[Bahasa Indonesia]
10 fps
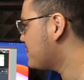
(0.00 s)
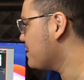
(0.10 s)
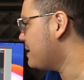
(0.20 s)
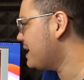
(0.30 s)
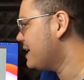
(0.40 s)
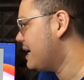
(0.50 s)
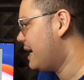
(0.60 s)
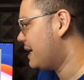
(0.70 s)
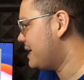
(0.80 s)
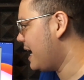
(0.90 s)
bisa mencoba
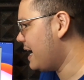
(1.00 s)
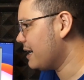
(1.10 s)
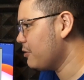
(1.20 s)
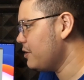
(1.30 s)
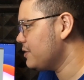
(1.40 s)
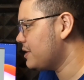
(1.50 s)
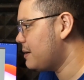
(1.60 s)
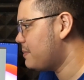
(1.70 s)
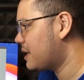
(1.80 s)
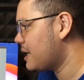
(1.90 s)
dan gue
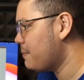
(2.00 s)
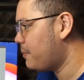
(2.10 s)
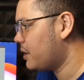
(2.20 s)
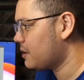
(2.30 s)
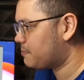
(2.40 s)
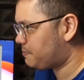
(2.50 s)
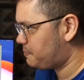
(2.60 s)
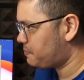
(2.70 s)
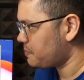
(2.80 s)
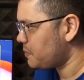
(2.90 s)
sudah mengimport
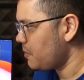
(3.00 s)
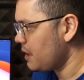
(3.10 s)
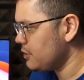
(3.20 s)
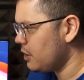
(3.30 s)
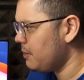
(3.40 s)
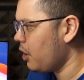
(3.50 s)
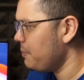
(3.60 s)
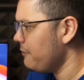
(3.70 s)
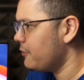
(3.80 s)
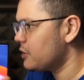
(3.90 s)
sudah
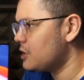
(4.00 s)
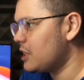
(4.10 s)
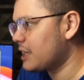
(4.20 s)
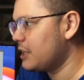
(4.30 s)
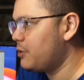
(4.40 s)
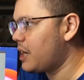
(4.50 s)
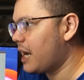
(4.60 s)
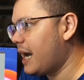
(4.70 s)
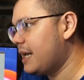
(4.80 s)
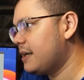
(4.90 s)
mengcopy footage yang
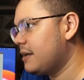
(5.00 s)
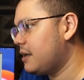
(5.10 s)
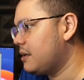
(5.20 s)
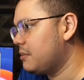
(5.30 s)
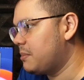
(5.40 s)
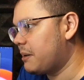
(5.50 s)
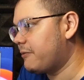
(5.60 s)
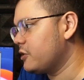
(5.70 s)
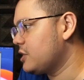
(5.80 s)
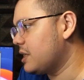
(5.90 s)
digunakan uh,
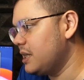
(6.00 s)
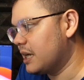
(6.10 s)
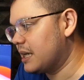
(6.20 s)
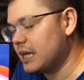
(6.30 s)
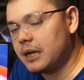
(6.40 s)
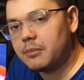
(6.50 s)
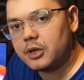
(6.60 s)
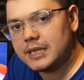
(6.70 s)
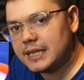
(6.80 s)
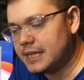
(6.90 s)
beberapa footage tadi yang dari
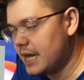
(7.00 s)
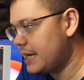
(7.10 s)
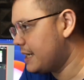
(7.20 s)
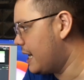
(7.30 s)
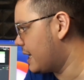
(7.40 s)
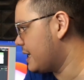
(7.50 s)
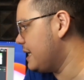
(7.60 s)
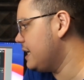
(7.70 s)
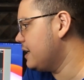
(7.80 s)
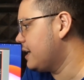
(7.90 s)
unboxing dan
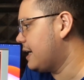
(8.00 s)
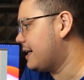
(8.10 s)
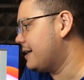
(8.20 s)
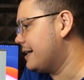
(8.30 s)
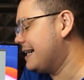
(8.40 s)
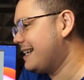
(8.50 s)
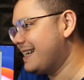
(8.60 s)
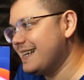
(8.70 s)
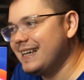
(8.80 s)
dari uh,